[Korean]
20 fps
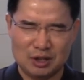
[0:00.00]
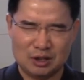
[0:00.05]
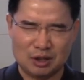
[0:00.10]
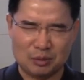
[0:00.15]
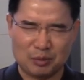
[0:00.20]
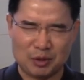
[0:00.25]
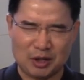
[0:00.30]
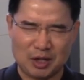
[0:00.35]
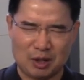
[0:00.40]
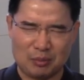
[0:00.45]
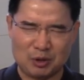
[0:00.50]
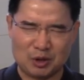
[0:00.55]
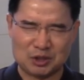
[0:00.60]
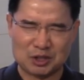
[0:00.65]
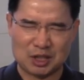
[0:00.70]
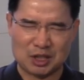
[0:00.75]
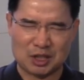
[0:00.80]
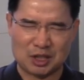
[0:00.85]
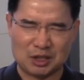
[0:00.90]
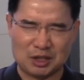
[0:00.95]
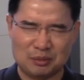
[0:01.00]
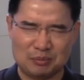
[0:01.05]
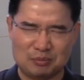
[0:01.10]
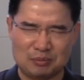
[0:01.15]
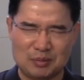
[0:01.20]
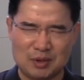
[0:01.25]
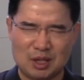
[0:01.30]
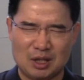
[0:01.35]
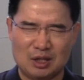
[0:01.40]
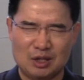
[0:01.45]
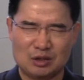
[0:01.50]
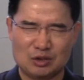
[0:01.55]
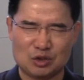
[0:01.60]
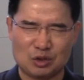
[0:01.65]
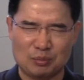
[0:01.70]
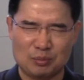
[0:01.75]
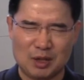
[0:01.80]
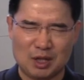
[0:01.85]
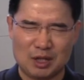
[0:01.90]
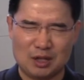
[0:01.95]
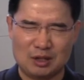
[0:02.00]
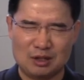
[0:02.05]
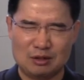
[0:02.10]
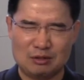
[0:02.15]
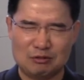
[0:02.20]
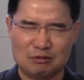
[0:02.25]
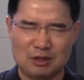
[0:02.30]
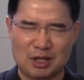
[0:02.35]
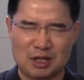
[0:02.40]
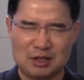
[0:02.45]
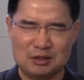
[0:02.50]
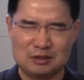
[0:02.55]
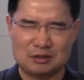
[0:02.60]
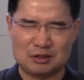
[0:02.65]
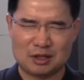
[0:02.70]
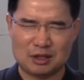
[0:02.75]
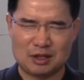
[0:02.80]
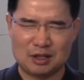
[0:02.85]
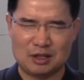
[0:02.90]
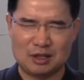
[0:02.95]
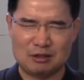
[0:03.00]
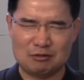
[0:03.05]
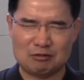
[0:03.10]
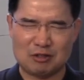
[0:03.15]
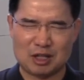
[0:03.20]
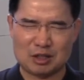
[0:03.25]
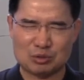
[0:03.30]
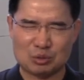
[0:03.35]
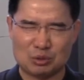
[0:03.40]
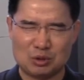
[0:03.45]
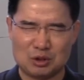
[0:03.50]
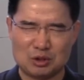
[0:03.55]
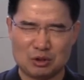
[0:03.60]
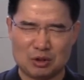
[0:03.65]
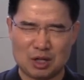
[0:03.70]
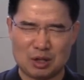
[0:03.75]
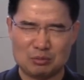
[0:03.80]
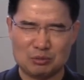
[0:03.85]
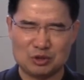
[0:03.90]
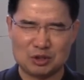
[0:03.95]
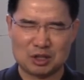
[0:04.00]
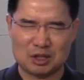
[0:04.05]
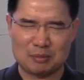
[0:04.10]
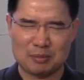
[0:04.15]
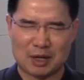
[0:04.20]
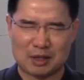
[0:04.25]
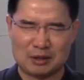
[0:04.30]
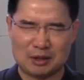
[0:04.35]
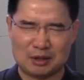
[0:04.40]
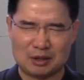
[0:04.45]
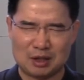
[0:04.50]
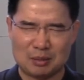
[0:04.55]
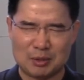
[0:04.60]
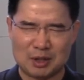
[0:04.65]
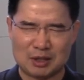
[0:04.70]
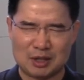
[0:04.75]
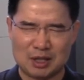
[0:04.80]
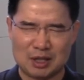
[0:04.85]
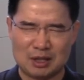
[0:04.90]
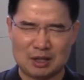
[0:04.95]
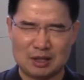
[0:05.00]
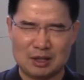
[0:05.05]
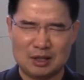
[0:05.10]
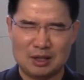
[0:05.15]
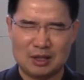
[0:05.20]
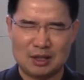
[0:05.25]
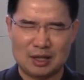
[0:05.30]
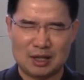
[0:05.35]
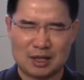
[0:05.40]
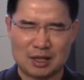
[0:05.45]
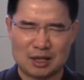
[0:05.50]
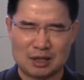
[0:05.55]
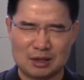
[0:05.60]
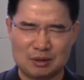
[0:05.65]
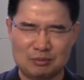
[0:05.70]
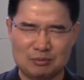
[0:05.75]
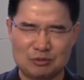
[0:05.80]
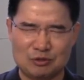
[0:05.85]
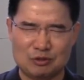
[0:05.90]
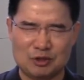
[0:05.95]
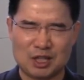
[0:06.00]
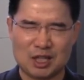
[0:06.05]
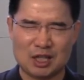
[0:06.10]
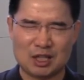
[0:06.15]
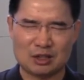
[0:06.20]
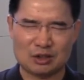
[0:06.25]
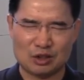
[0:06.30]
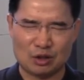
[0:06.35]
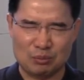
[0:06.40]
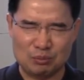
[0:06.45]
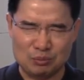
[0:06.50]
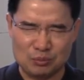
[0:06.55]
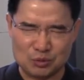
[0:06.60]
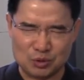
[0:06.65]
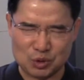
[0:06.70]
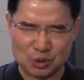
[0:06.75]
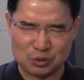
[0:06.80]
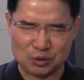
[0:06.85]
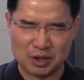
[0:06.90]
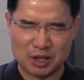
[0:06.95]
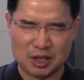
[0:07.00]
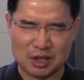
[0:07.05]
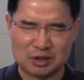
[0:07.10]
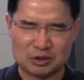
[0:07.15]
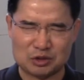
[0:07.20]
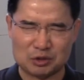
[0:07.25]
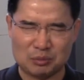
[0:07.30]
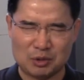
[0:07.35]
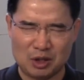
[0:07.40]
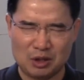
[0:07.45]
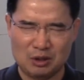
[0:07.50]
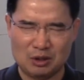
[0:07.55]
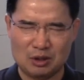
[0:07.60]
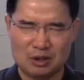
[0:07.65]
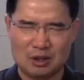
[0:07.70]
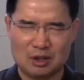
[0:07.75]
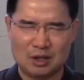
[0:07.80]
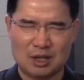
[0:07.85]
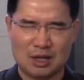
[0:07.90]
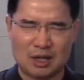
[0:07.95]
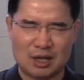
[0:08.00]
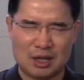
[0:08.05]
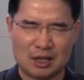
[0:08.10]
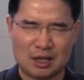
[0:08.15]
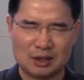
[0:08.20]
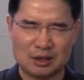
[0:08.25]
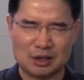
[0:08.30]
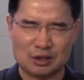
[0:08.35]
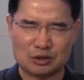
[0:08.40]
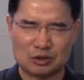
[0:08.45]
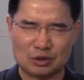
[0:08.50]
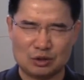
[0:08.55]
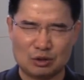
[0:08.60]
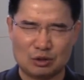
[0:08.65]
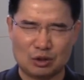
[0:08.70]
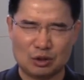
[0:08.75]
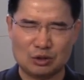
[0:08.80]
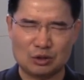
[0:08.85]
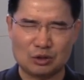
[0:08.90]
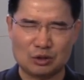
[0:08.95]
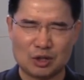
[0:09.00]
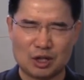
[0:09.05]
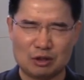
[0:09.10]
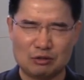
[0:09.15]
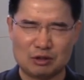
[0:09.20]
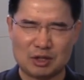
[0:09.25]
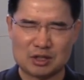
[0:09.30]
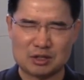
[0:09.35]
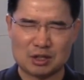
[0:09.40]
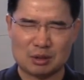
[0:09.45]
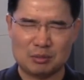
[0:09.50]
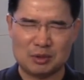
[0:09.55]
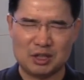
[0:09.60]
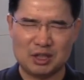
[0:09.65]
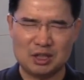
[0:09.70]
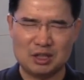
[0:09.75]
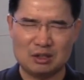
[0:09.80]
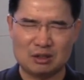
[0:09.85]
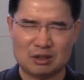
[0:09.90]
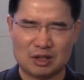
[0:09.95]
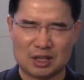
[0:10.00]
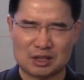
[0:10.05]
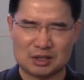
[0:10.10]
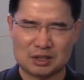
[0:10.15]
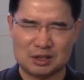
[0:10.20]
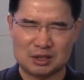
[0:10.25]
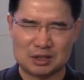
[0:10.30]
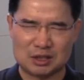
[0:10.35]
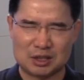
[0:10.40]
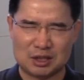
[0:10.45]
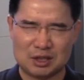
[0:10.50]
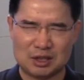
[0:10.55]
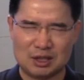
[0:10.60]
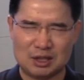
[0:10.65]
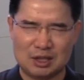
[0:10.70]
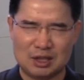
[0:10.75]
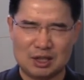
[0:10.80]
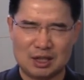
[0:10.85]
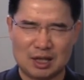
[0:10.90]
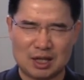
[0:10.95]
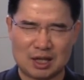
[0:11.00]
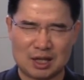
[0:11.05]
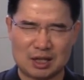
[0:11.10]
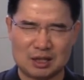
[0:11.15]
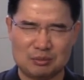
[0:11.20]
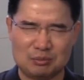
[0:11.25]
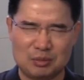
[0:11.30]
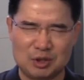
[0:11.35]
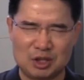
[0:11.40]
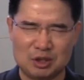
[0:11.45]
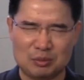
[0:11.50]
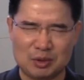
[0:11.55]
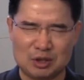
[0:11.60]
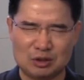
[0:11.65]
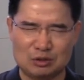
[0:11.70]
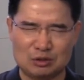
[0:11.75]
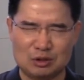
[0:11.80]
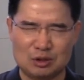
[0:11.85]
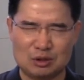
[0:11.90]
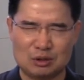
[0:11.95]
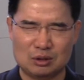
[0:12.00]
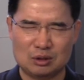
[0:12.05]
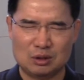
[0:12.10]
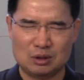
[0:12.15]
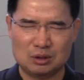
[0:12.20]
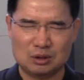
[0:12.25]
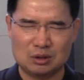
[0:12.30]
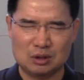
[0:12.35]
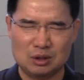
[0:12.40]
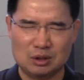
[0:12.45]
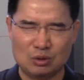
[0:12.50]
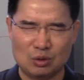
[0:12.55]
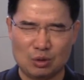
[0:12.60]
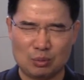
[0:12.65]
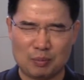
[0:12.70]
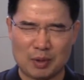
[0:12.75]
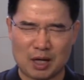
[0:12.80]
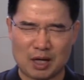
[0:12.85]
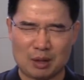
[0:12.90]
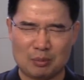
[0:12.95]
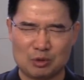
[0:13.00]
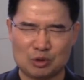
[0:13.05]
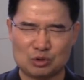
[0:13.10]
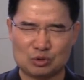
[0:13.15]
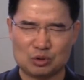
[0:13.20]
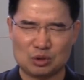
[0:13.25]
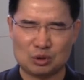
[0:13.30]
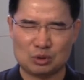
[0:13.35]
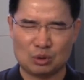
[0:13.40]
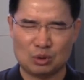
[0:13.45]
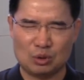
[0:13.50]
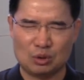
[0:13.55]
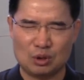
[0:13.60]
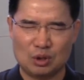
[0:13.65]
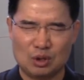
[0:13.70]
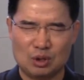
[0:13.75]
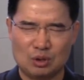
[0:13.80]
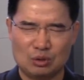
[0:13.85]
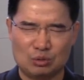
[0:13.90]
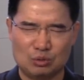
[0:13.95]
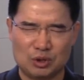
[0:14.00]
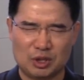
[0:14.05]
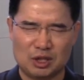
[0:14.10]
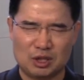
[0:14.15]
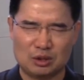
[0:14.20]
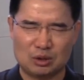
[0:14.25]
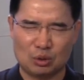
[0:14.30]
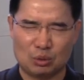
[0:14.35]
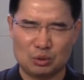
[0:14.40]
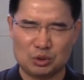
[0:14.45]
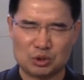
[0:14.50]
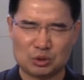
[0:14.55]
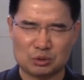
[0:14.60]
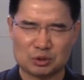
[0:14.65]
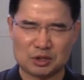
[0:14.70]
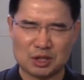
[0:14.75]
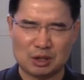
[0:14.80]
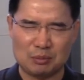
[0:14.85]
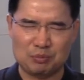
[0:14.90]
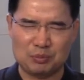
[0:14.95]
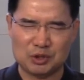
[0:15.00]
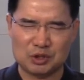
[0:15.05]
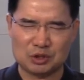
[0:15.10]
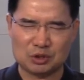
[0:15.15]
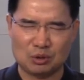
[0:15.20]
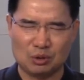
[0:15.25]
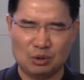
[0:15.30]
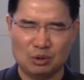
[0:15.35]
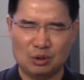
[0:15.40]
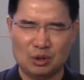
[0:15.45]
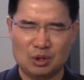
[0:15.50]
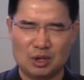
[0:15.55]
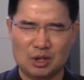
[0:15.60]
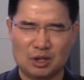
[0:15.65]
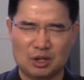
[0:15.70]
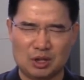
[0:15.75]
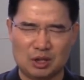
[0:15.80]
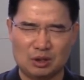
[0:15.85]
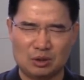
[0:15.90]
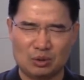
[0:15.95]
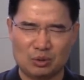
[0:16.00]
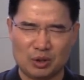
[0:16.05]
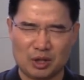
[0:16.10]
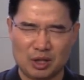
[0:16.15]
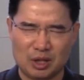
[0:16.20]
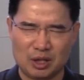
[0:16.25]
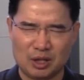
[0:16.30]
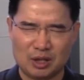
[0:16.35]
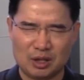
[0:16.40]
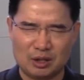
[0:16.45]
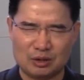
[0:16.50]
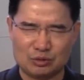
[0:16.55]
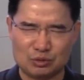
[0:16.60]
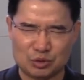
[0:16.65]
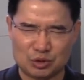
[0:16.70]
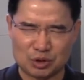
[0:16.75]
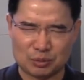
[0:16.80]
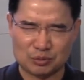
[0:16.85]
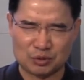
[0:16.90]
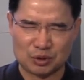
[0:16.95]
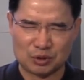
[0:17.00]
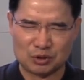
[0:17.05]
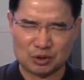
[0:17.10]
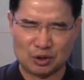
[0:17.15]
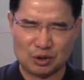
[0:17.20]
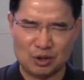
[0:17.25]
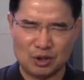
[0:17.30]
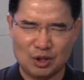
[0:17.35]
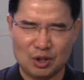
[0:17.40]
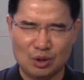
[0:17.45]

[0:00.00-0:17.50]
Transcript: 특별히 아버지 하나님 정말 우리의 인생에 우리의 손을 떠난 문제를 만날 때마다 하나님 우리가 겸손케 하시며 하나님께서 어떻게 우리의 삶을 이끌어 가실지를 하나님 믿음의 눈을 들고 바라볼 수 있도록 우리를 도우시고 살피시고 인도해 주시옵소서.